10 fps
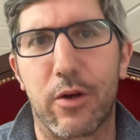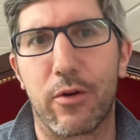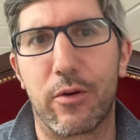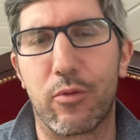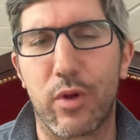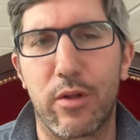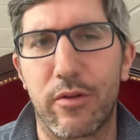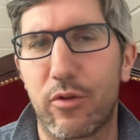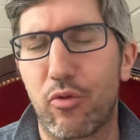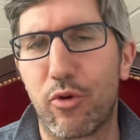Euh, oui,
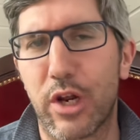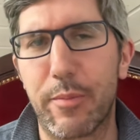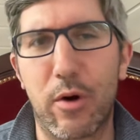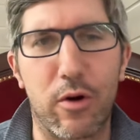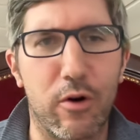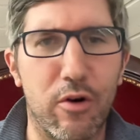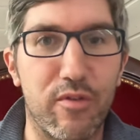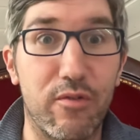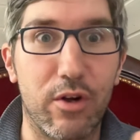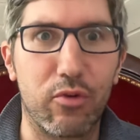si tu ne me connais pas encore,
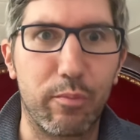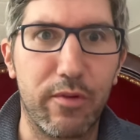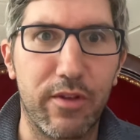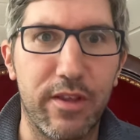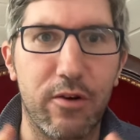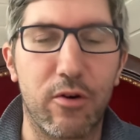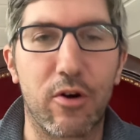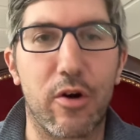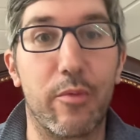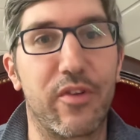va voir toutes mes
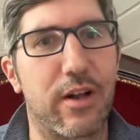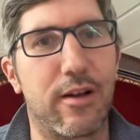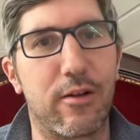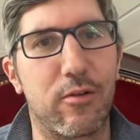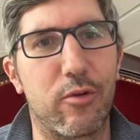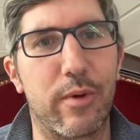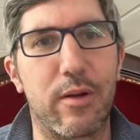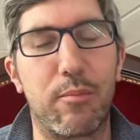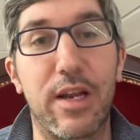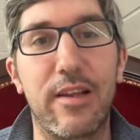vidéos, comme celle de ma
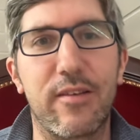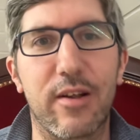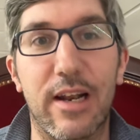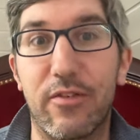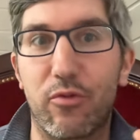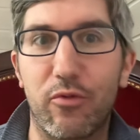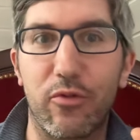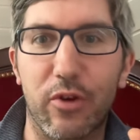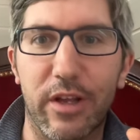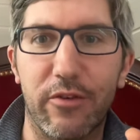playlist
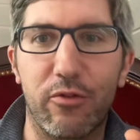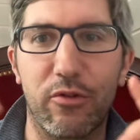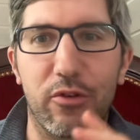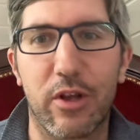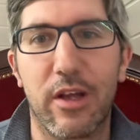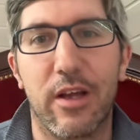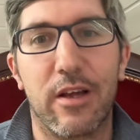L'astuce de Crasus.